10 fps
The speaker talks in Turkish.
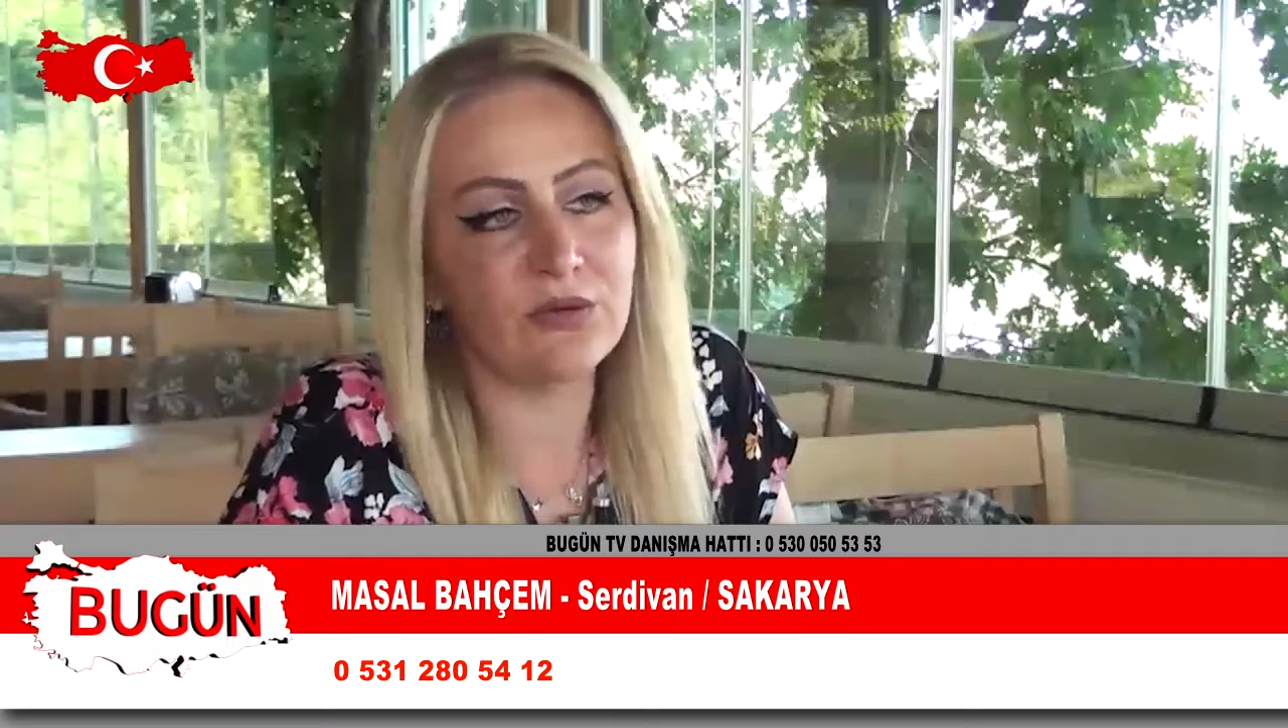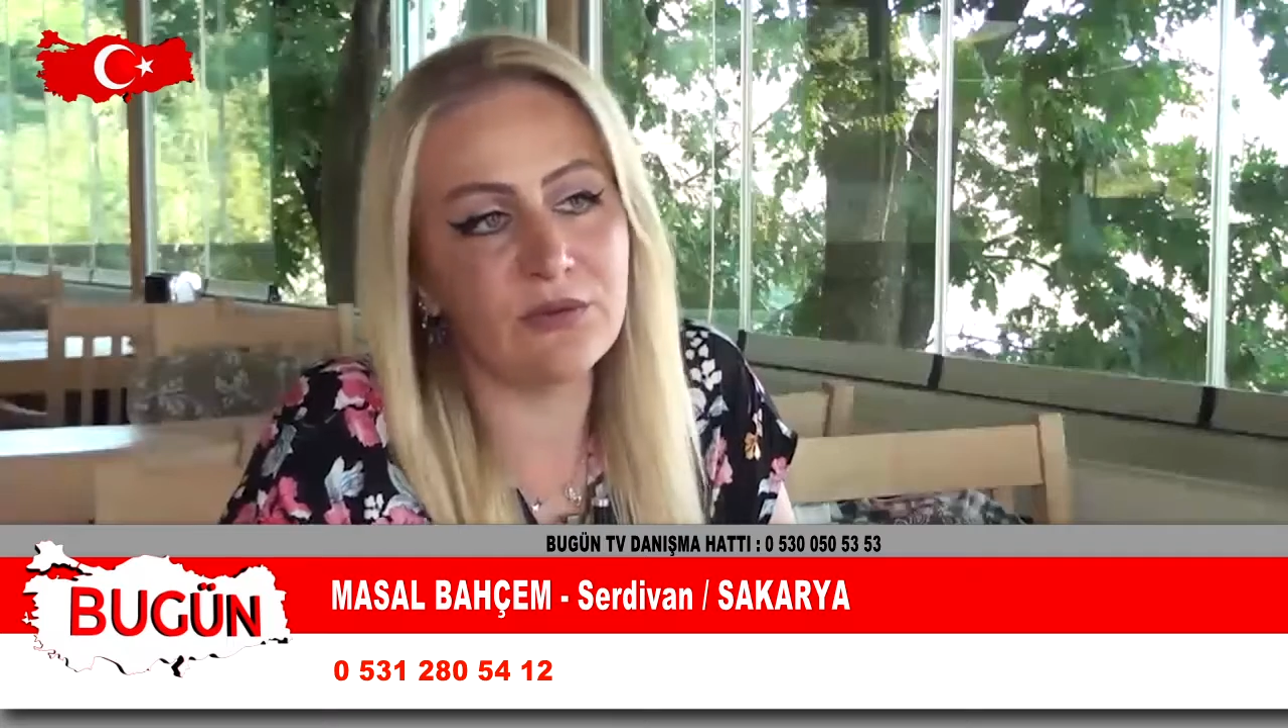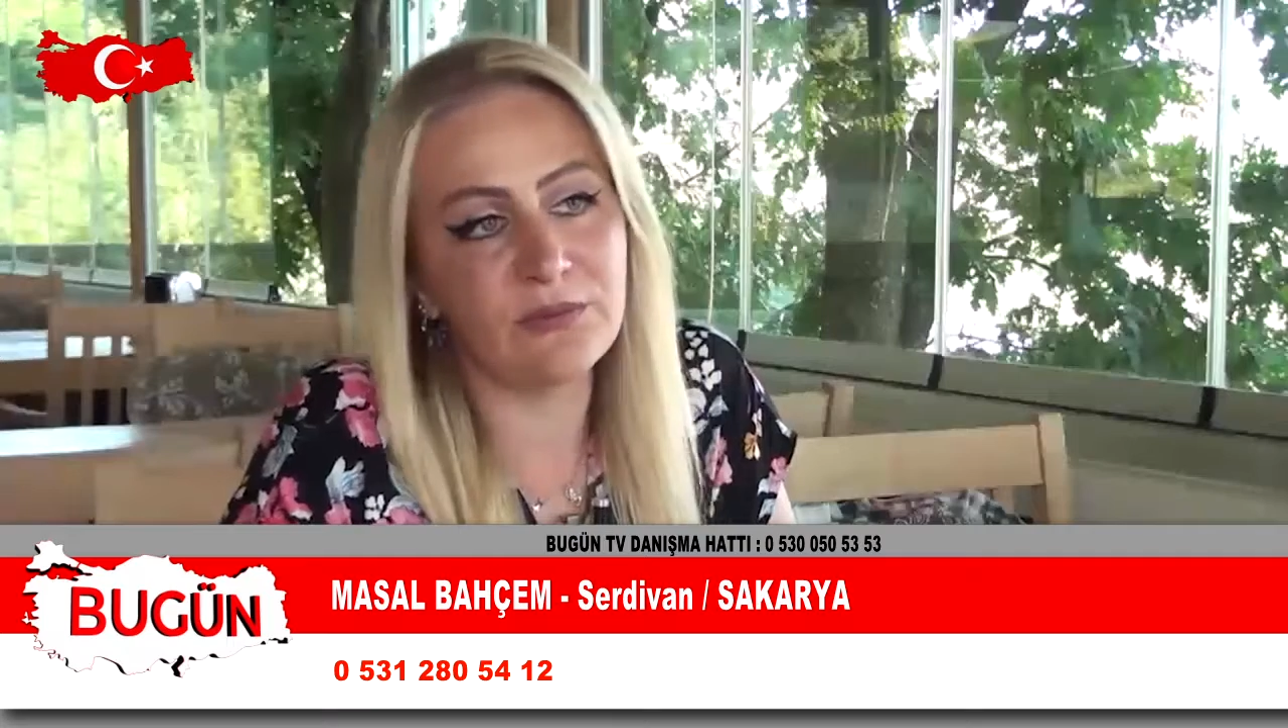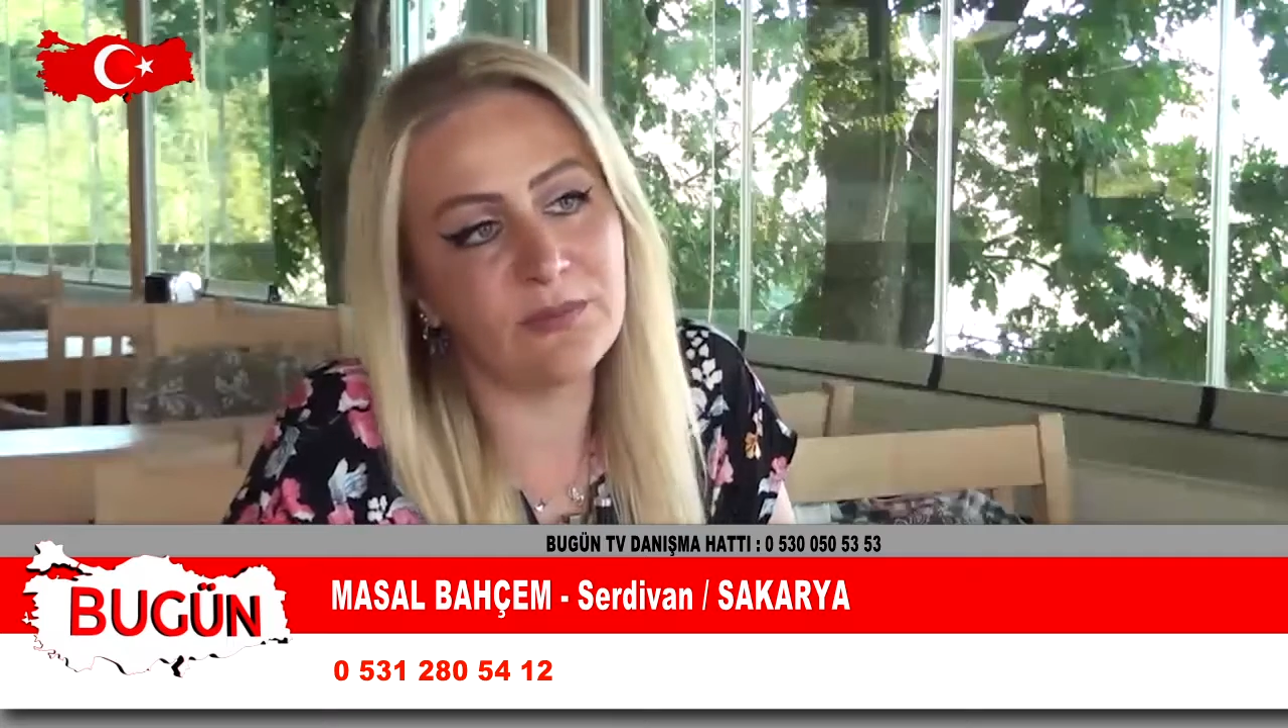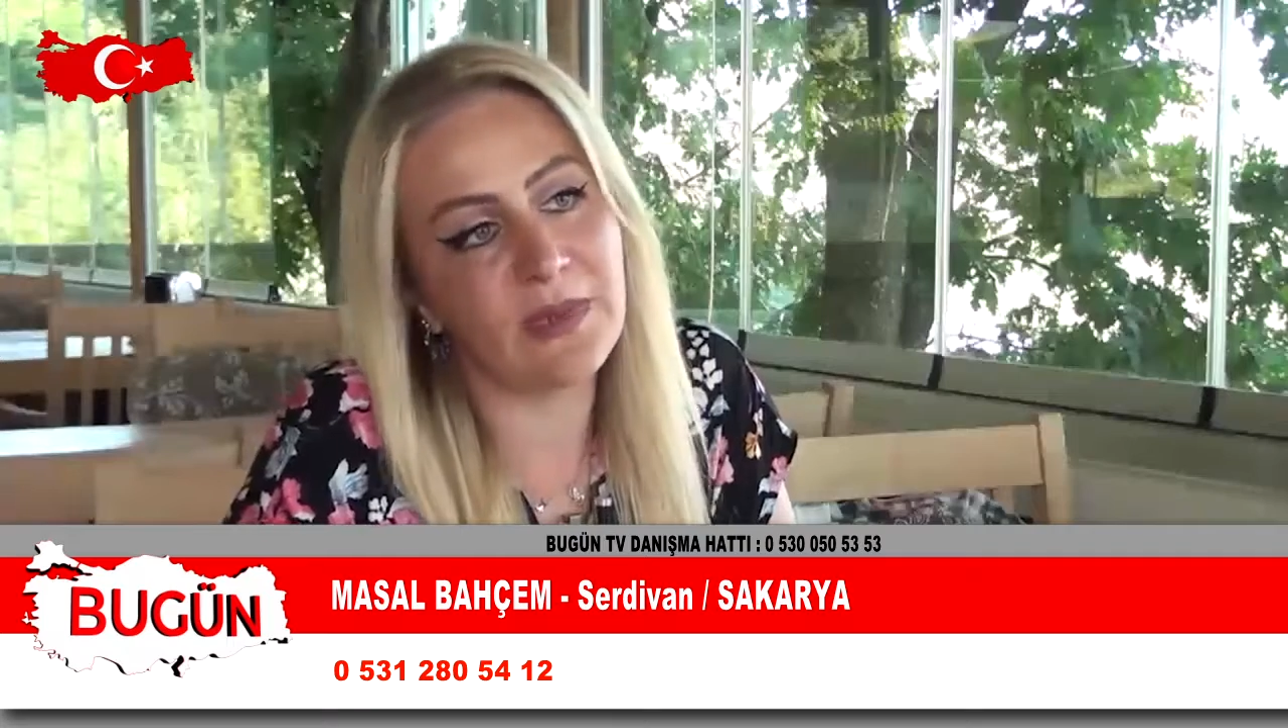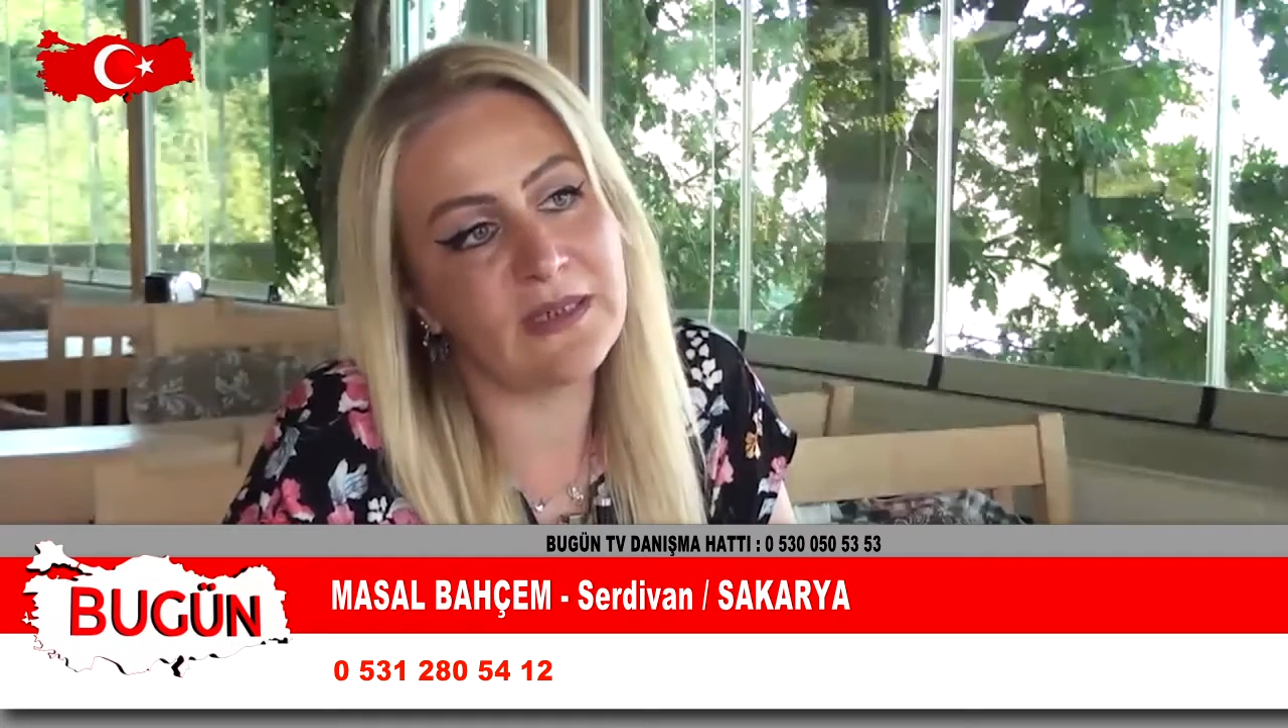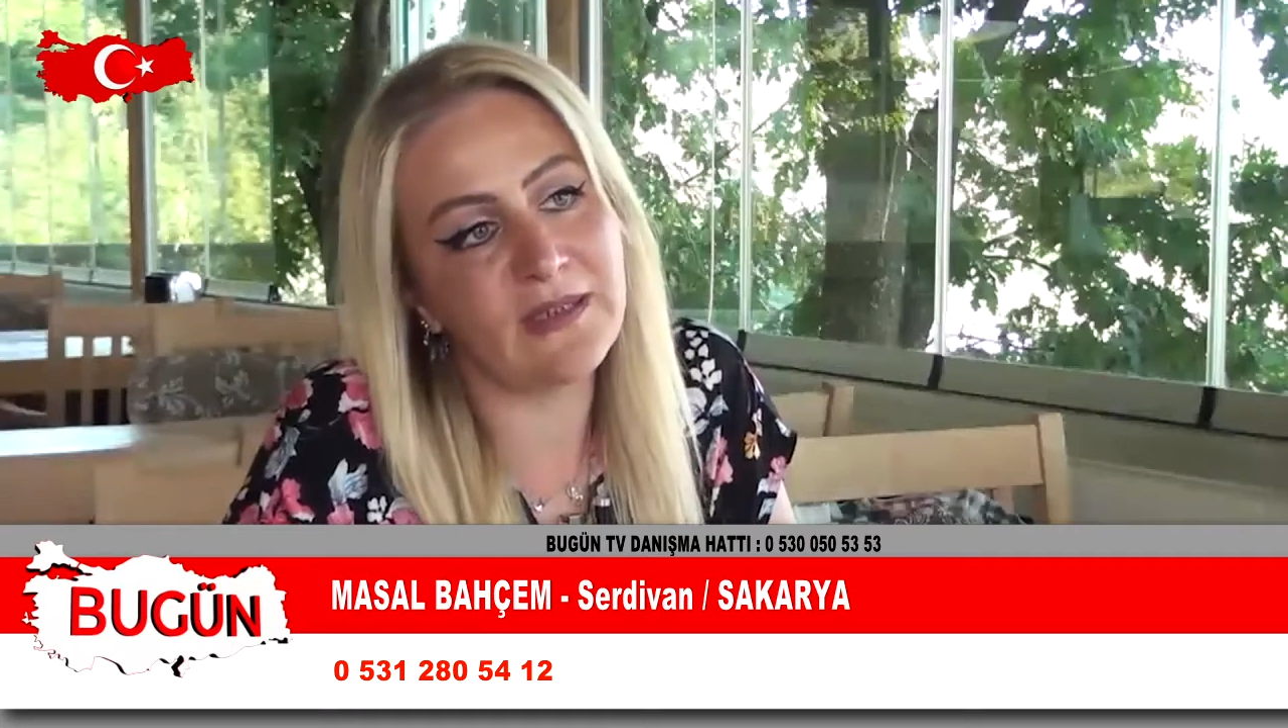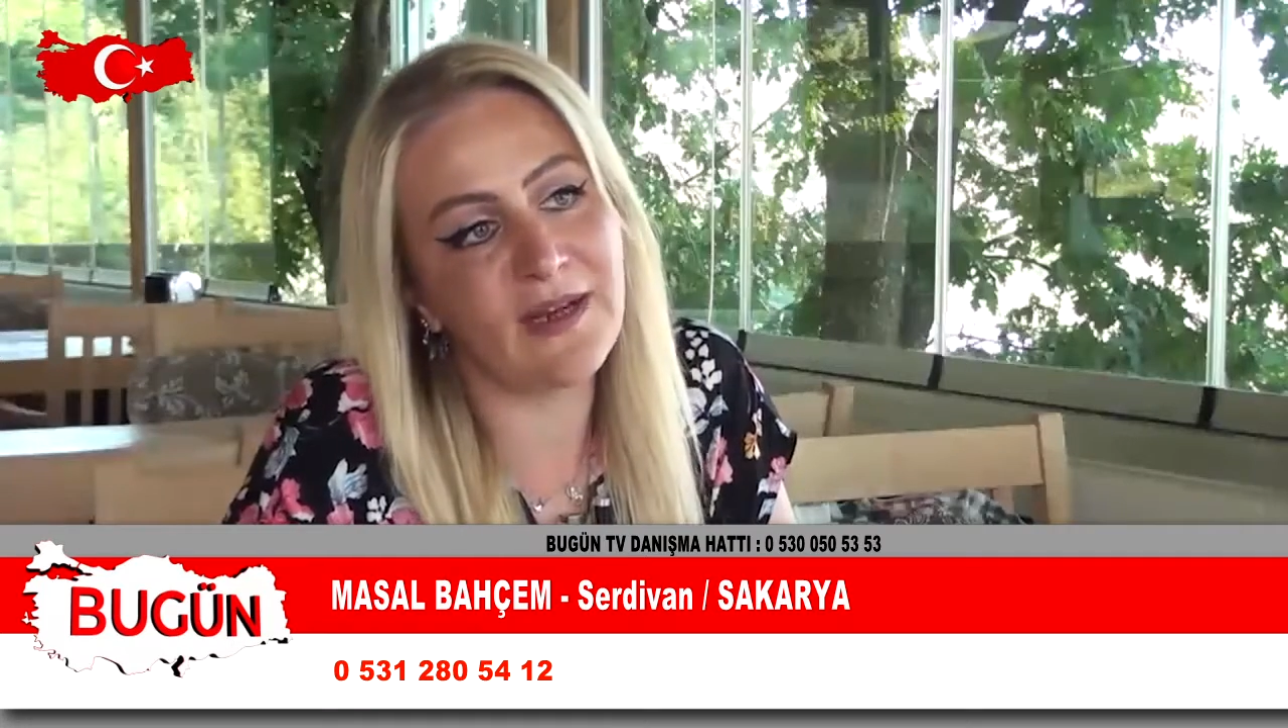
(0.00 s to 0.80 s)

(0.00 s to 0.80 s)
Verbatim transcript: onu ben